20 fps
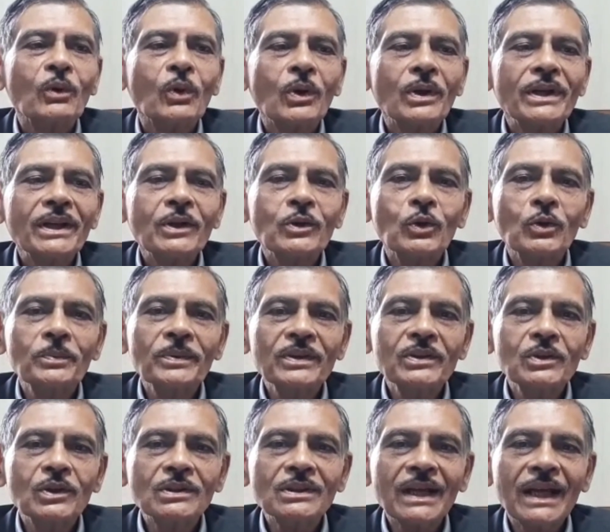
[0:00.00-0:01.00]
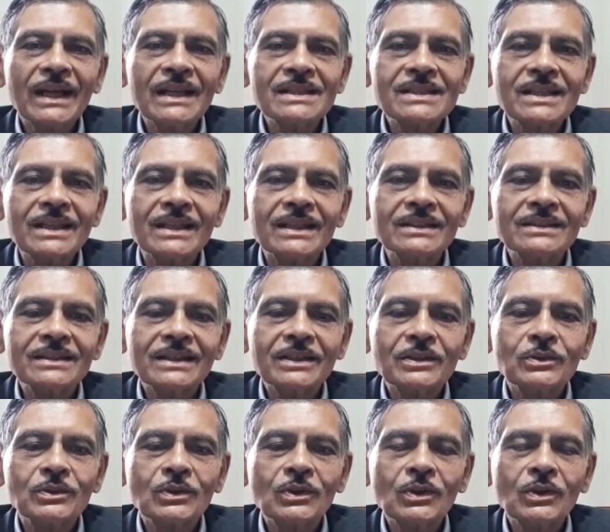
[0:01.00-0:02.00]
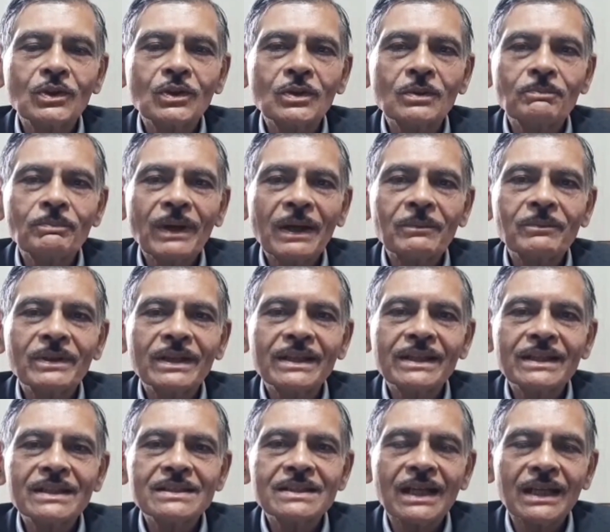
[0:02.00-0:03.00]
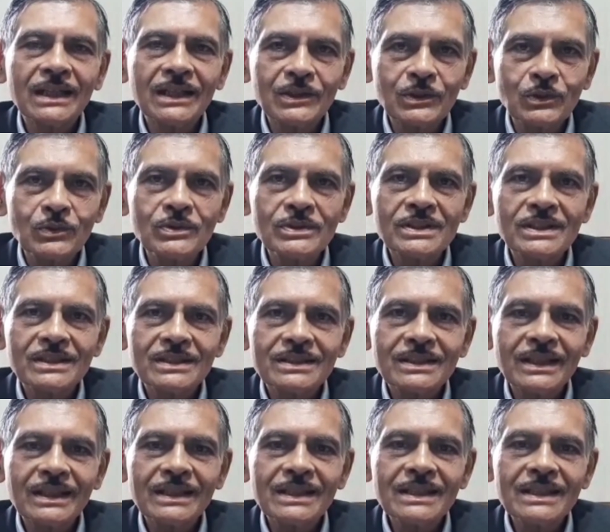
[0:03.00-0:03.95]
অনেক অভিজ্ঞতা আছে সেগুলো পাবলিককে জানানো উচিত যে